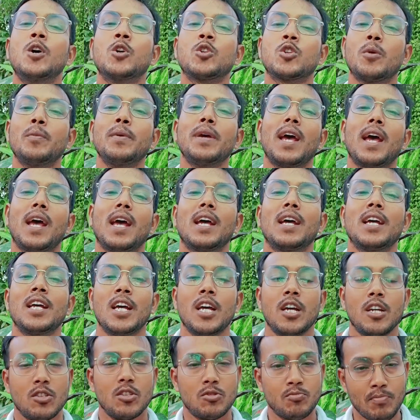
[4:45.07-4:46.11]
তবে হ্যাঁ
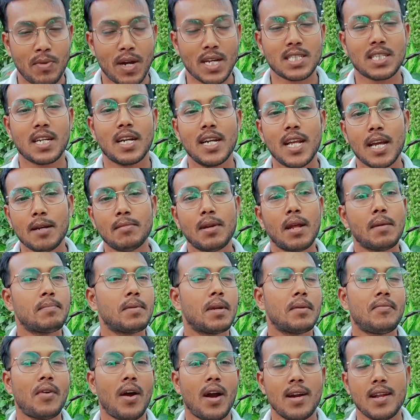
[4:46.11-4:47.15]
মাঝখানে একবার
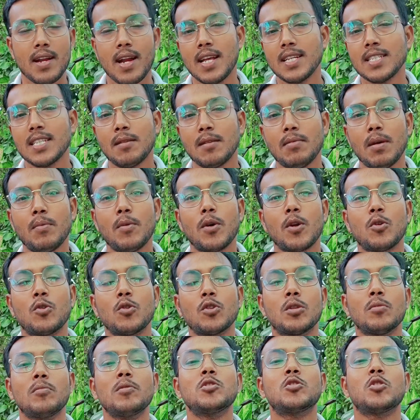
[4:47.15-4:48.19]
আপনার ফার্টিলাইজার ব্যবহার
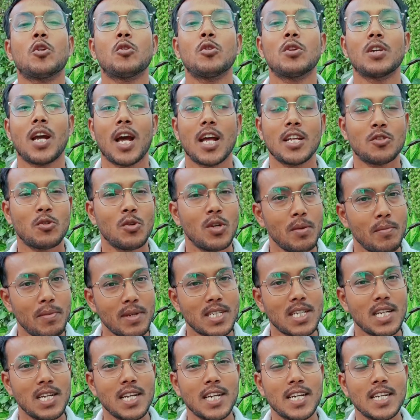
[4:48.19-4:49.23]
করতে হবে যখন গাছগুলি বেশ
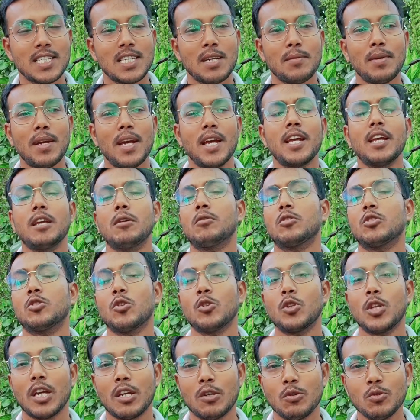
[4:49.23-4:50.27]
লেগে যাবে অন্তত
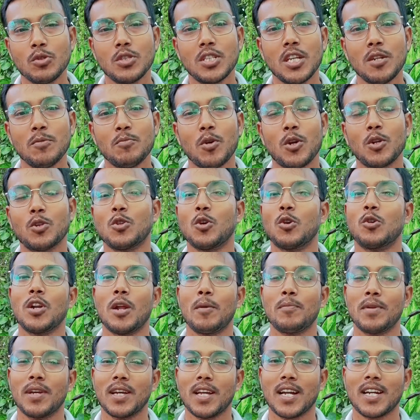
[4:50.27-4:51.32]
একুশ দিন পর তখন
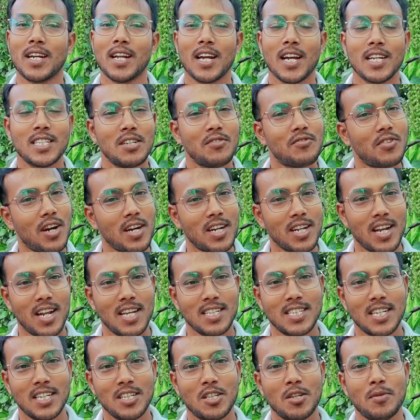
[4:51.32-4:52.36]
আপনাকে একটা গাছে
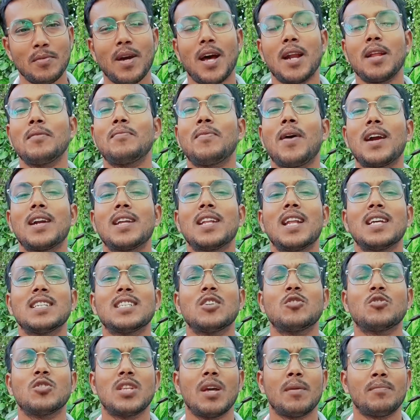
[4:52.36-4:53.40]
ফার্টিলাইজার দিতে হবে আর এই ফার্টিলাইজার
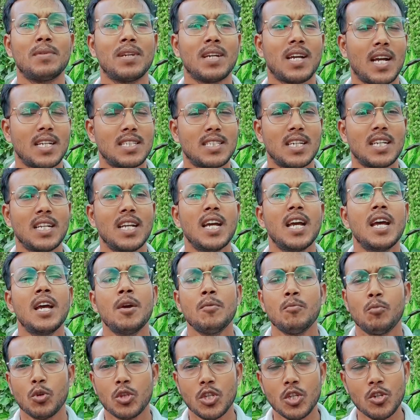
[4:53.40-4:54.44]
যদি আপনি গাছের
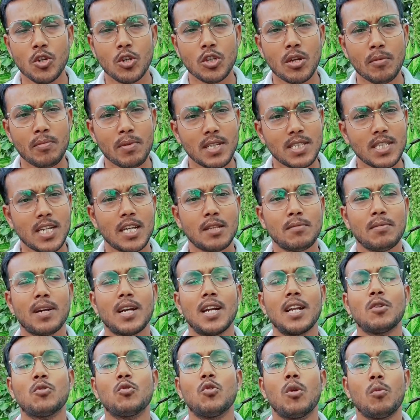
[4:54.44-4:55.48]
প্রতিনিয়ত আপনার ছাদ
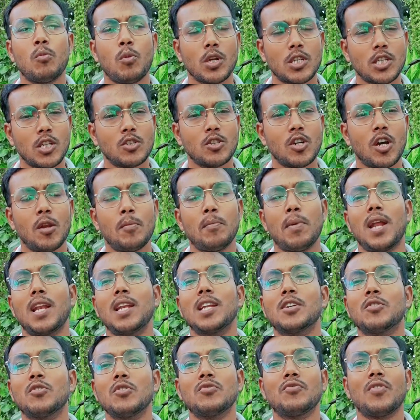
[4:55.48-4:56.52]
বাগানে খোল পচা জল বা
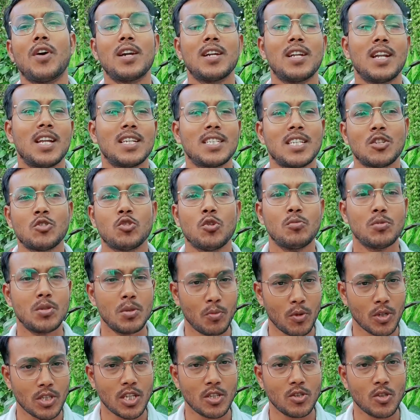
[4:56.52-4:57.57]
লিকুইড ফার্টিলাইজার সবজি
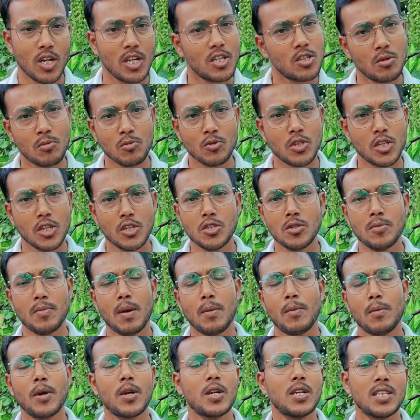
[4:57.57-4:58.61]
পচা জল এই সমস্ত কিছু
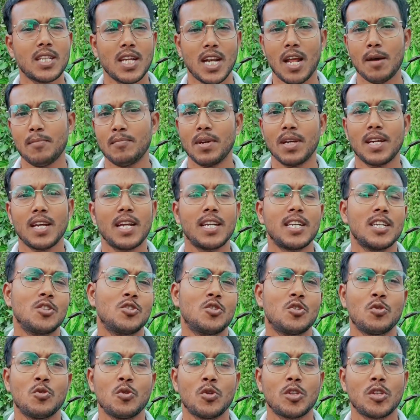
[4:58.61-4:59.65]
ব্যবহার করেন তাহলে আপনাকে আর
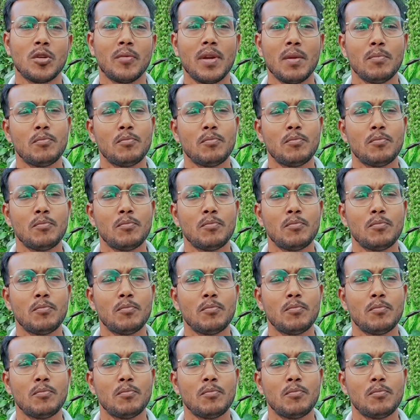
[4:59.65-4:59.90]
কিচ্ছু করতে হবে না